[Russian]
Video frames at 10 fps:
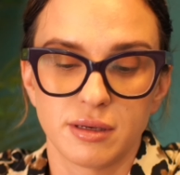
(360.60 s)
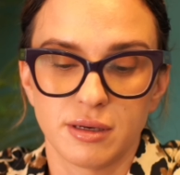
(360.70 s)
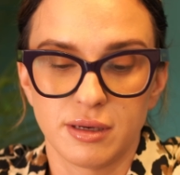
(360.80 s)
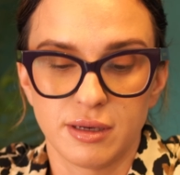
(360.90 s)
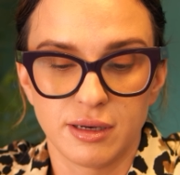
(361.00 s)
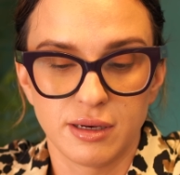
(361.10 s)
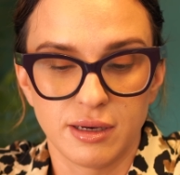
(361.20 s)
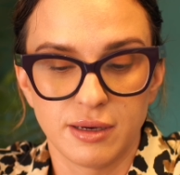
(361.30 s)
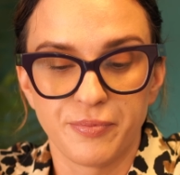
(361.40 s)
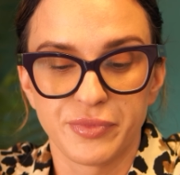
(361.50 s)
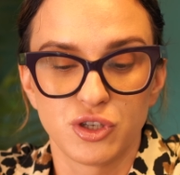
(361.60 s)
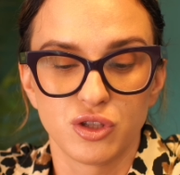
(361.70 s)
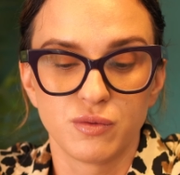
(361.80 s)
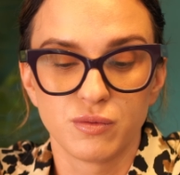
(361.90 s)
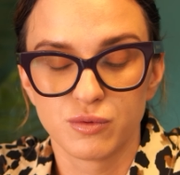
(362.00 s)
4
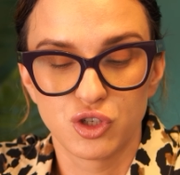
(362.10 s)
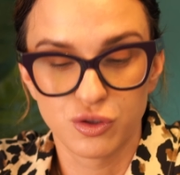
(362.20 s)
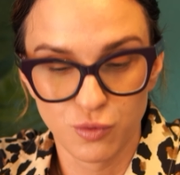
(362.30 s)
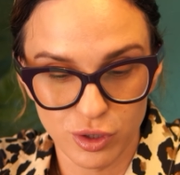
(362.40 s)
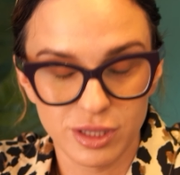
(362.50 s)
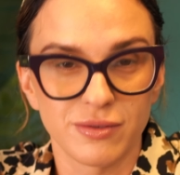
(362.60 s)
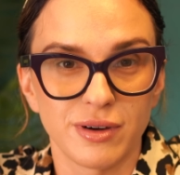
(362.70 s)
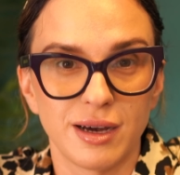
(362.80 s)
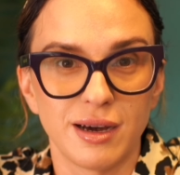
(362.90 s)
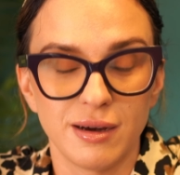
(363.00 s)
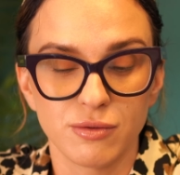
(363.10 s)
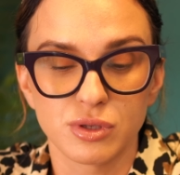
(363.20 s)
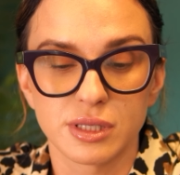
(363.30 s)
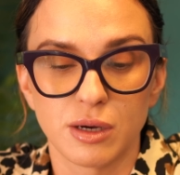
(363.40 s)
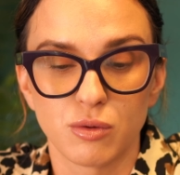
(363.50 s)
э,
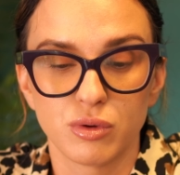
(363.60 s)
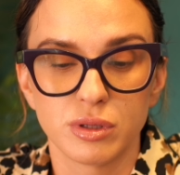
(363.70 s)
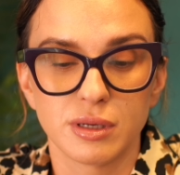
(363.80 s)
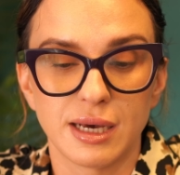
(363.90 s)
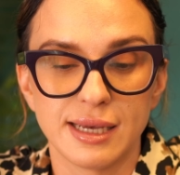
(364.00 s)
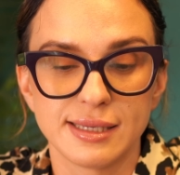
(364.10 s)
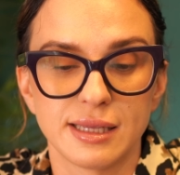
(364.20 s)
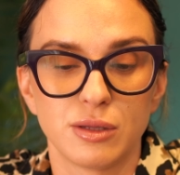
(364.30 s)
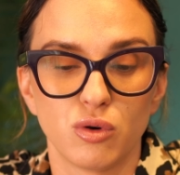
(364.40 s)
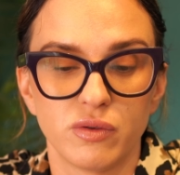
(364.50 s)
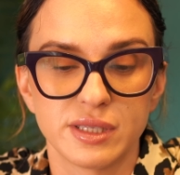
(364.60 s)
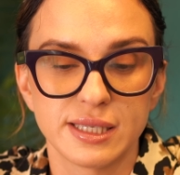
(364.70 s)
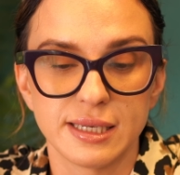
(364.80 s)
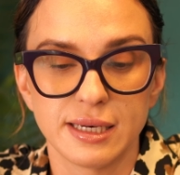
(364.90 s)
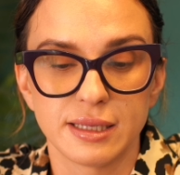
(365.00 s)
августа он
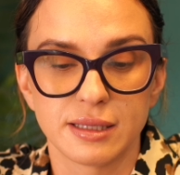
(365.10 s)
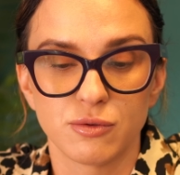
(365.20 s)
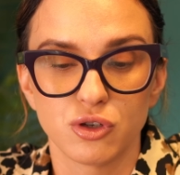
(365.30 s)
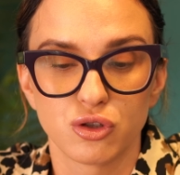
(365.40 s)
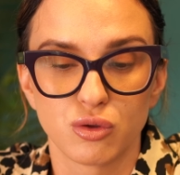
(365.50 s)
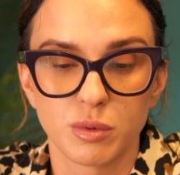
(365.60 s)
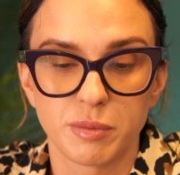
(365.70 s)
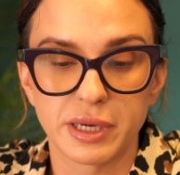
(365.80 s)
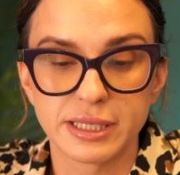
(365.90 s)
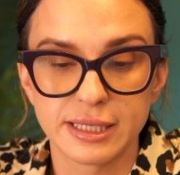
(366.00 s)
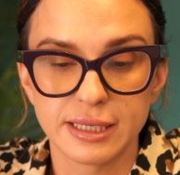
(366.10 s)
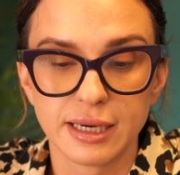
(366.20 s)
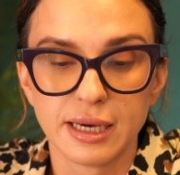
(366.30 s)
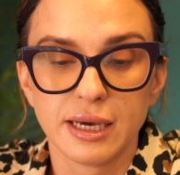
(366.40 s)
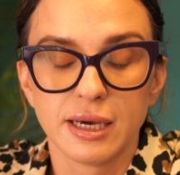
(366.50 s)
остановится для того, чтобы
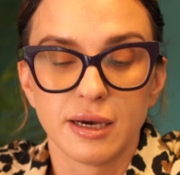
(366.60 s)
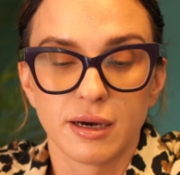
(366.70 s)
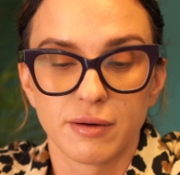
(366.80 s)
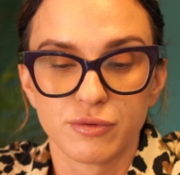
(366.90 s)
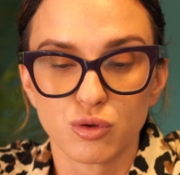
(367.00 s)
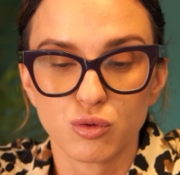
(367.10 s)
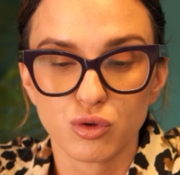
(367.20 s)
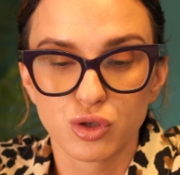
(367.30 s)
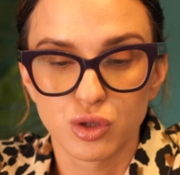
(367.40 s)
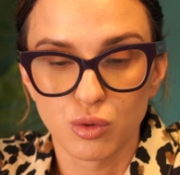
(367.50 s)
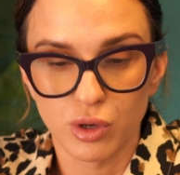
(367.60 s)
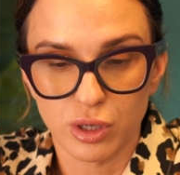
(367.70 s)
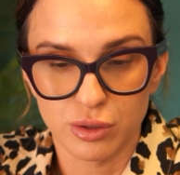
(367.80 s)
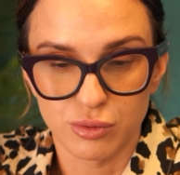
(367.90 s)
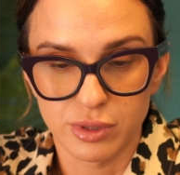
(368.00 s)
пойти э, в другую
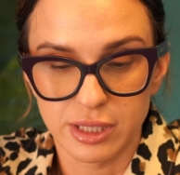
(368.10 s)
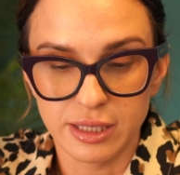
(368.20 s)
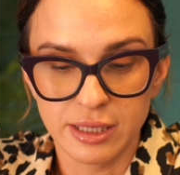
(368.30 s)
сторону.